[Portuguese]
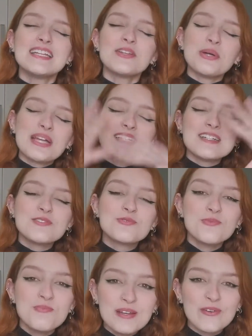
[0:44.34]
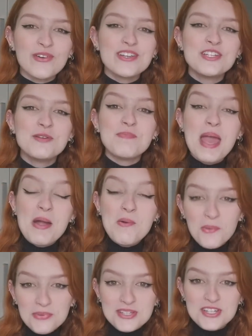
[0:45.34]
Então aquelas um milhão de
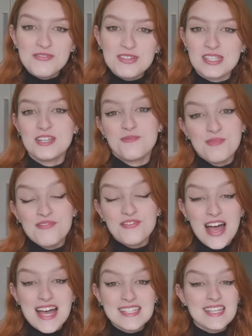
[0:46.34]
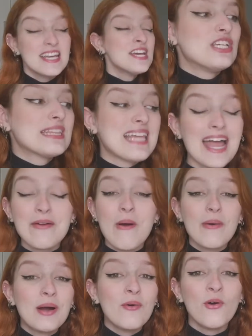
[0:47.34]
perguntas que vocês me fazem. De tai
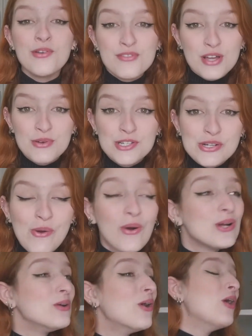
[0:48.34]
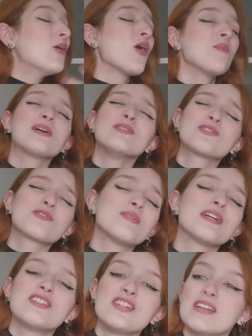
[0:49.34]
qual é o ruivo que eu escolho, como que eu
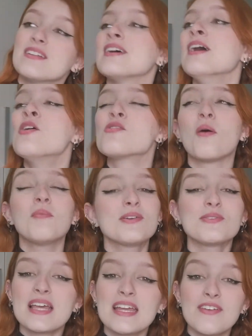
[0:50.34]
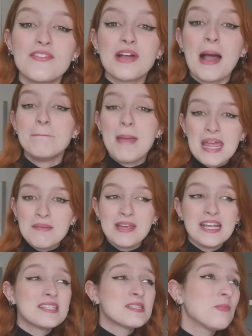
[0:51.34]
descubro a tinta, como que eu sei que vai ficar bem em
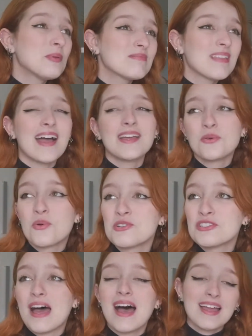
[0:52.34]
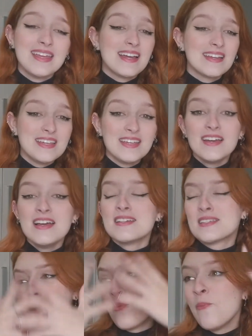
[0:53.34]
mim se eu pintar e não gostar, e aí?
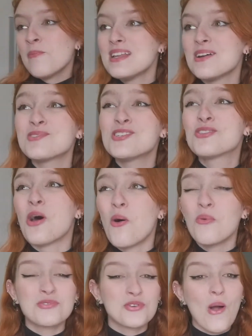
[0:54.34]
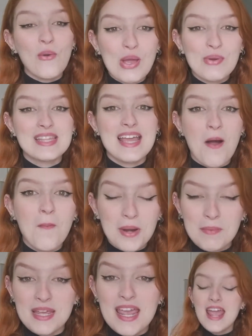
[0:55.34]
São um milhão de tons, qual que é o ideal
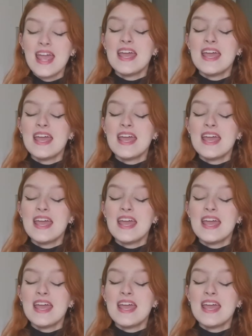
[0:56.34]
pra mim?